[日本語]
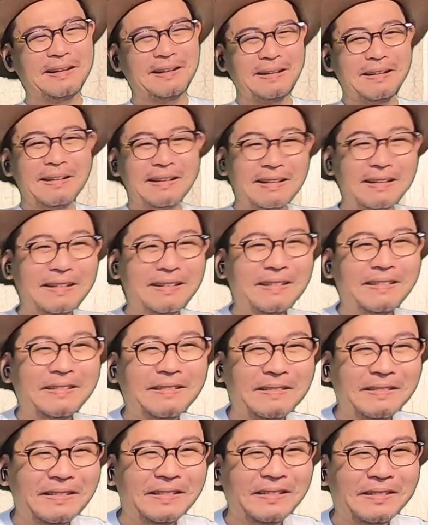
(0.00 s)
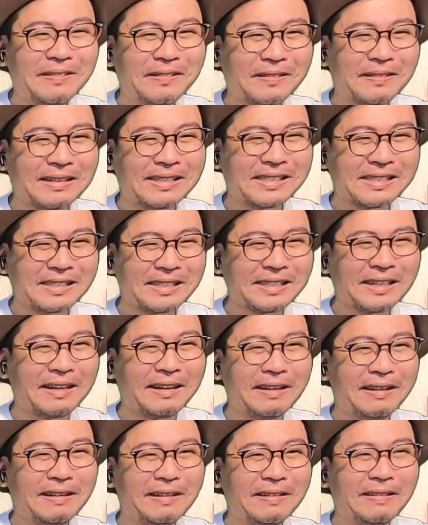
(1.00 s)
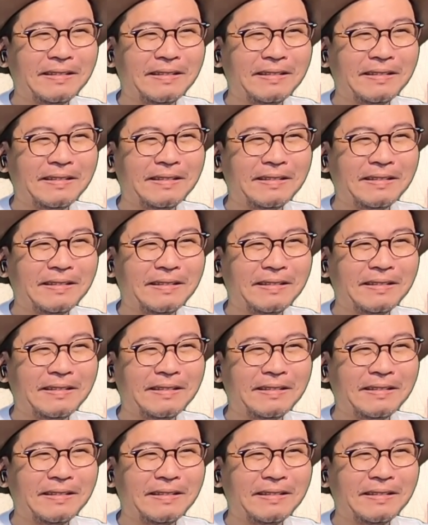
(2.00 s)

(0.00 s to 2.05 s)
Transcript: あ、昔来た。